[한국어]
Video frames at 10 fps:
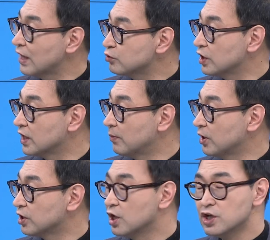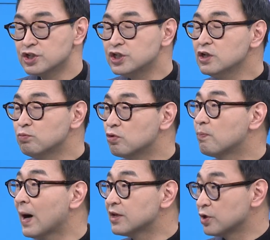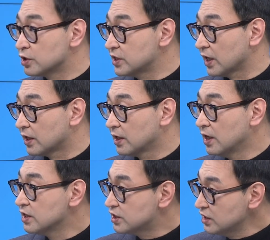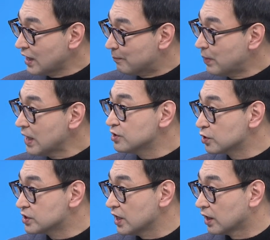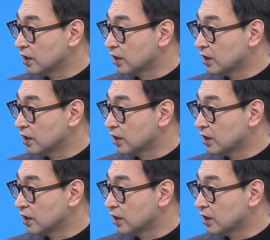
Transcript: 강조했냐면 신북방 정책, 그렇죠. 신남방 정책.